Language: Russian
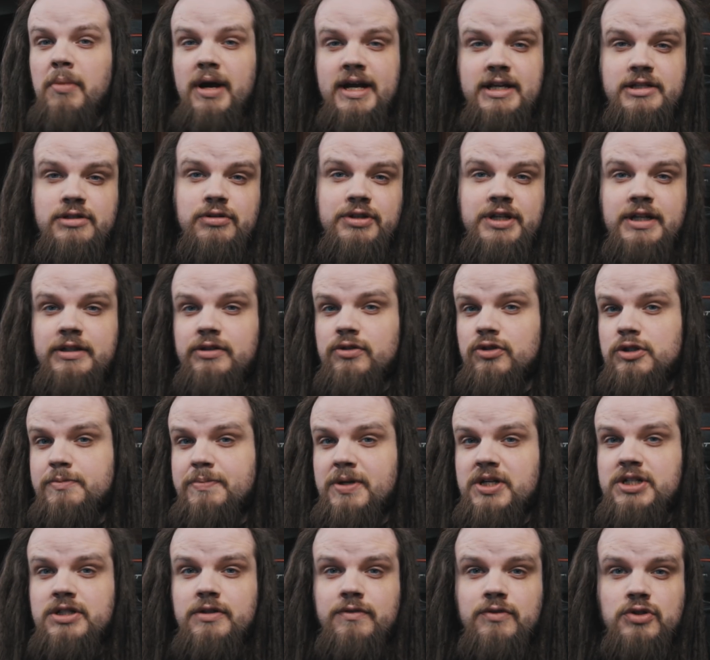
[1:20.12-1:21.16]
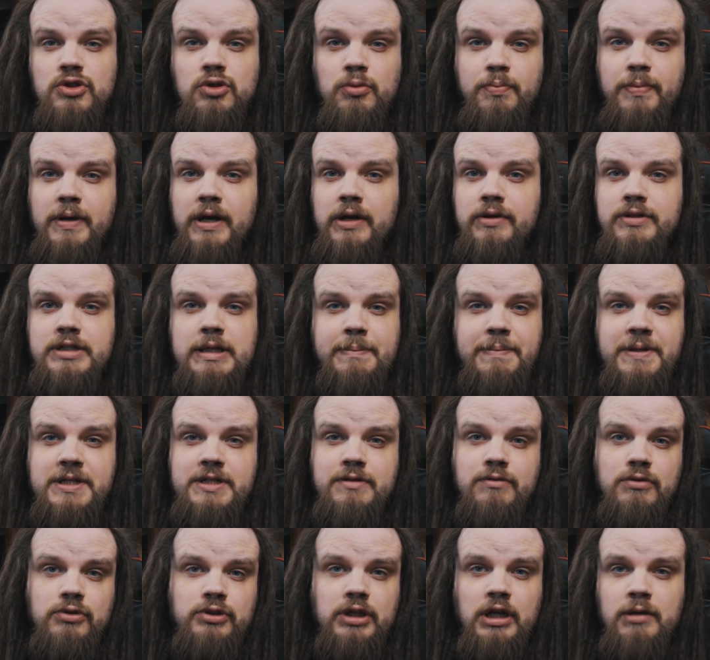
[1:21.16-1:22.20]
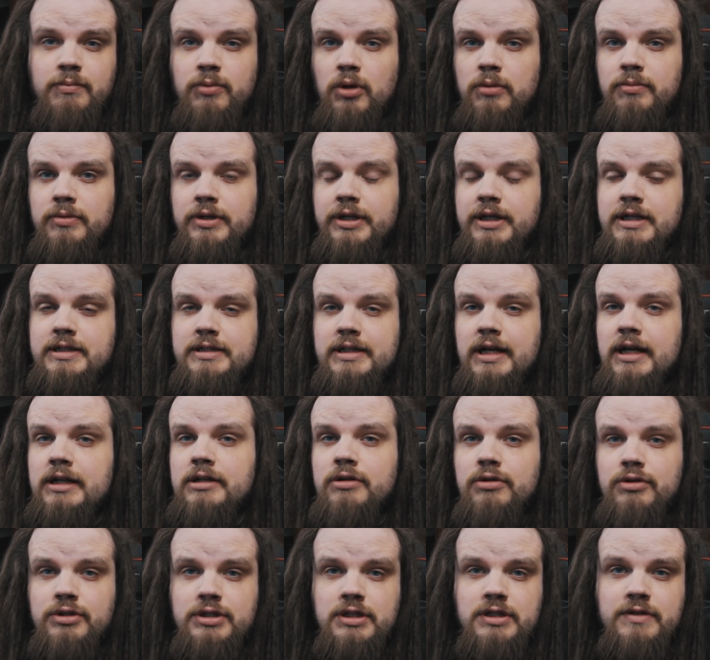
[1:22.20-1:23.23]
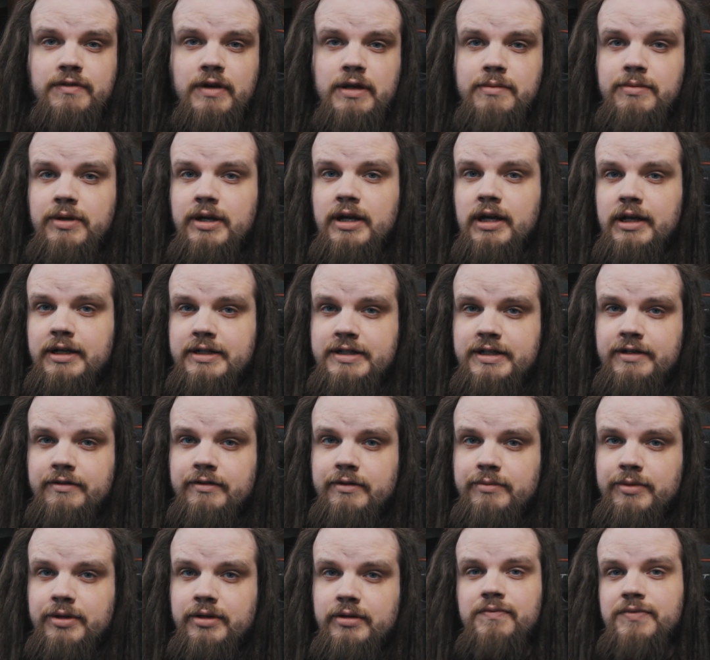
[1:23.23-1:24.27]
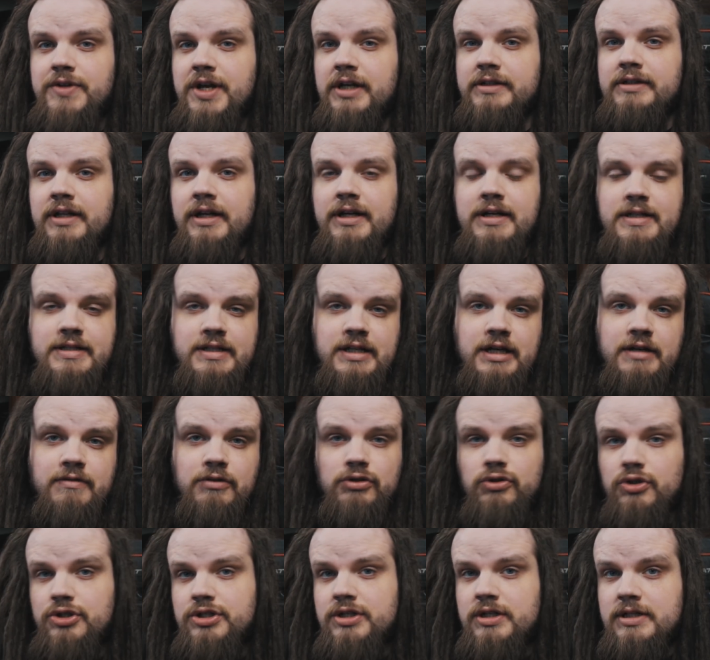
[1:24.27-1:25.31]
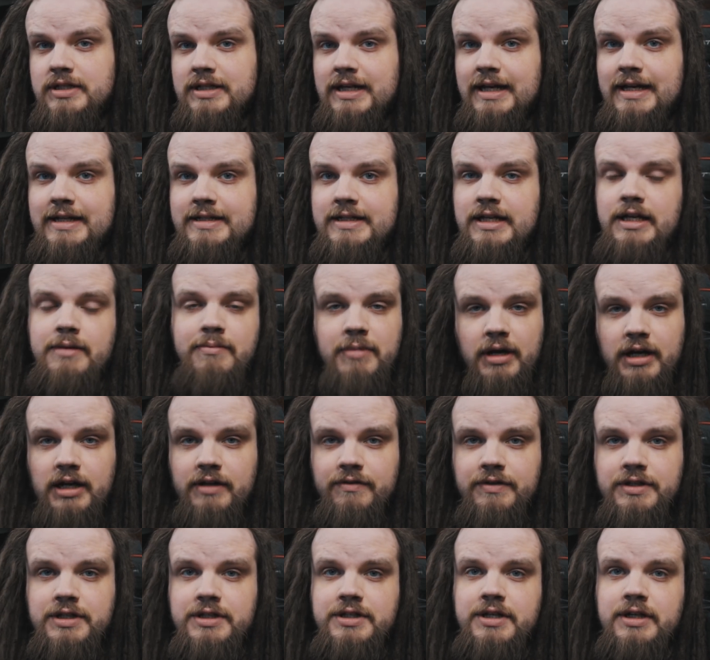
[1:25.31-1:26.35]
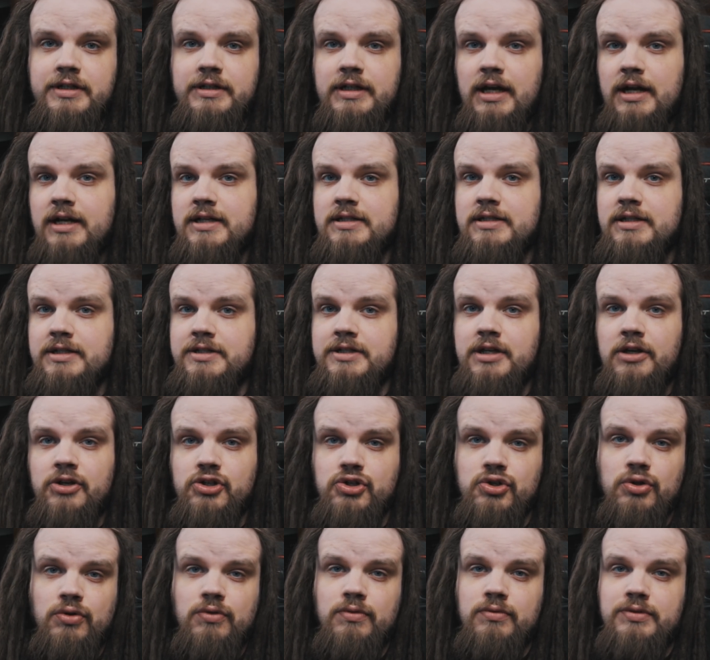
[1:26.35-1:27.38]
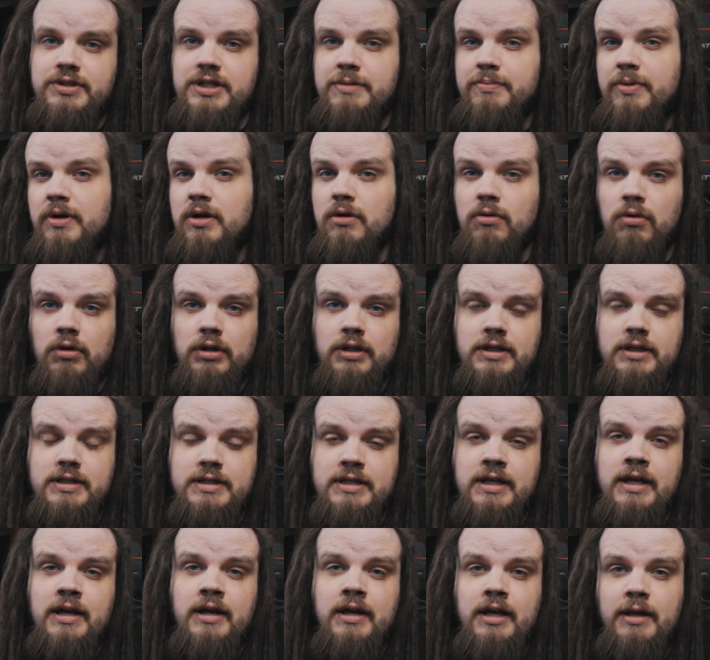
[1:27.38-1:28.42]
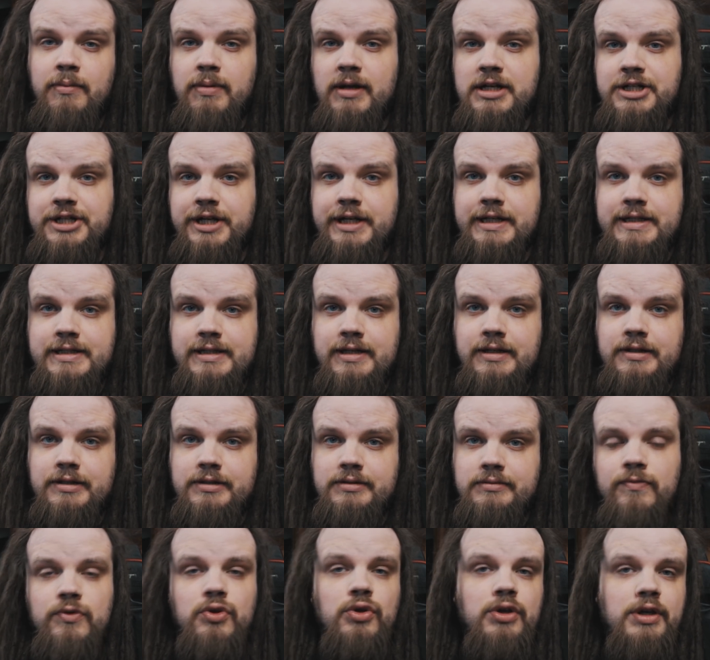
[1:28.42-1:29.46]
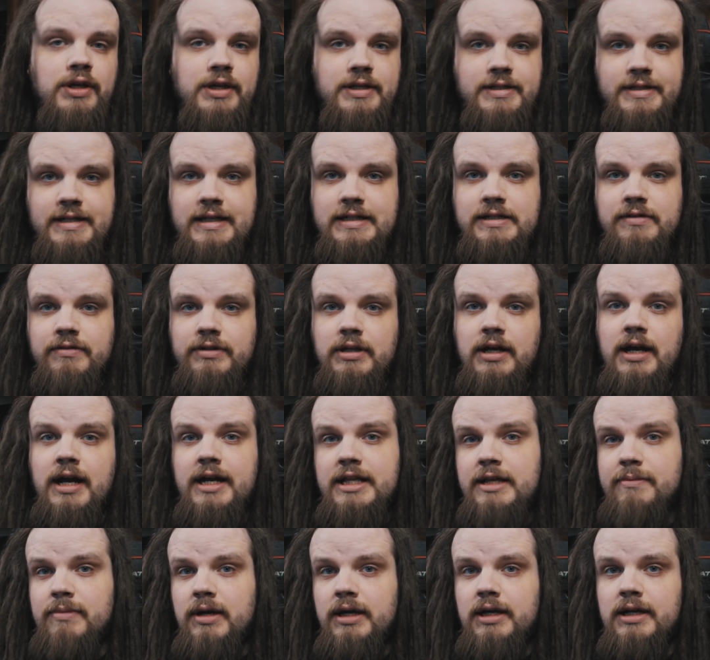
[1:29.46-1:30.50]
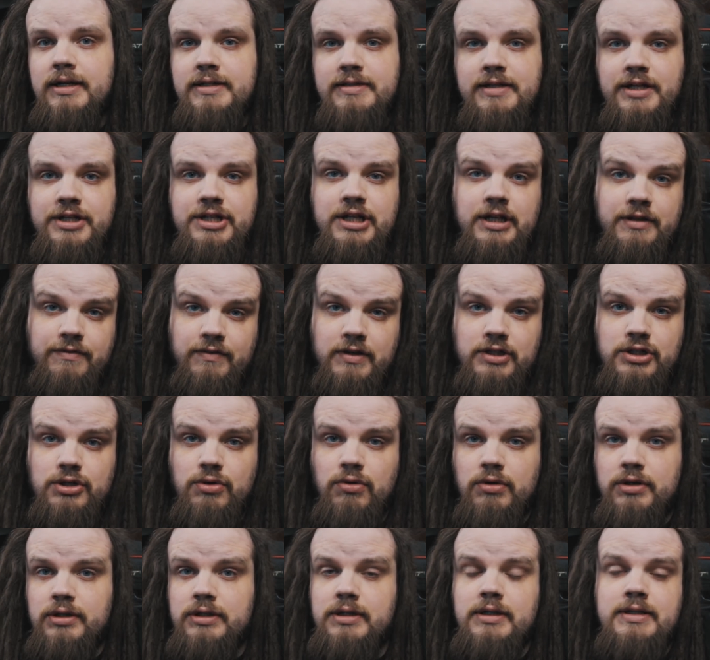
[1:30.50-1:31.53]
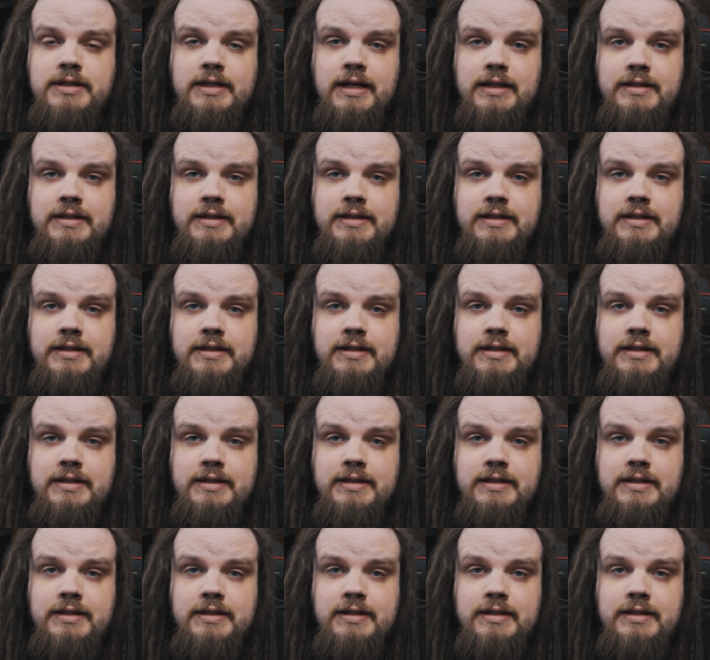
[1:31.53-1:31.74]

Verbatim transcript: Мои студенты успешно выступают, записывают альбомы и гастролируют со своими коллективами. Некоторых из них вы точно знаете и могли видеть их на разных телешоу типа «Голос» и «Большая сцена». Ну и, естественно, они могли заезжать в ваш город с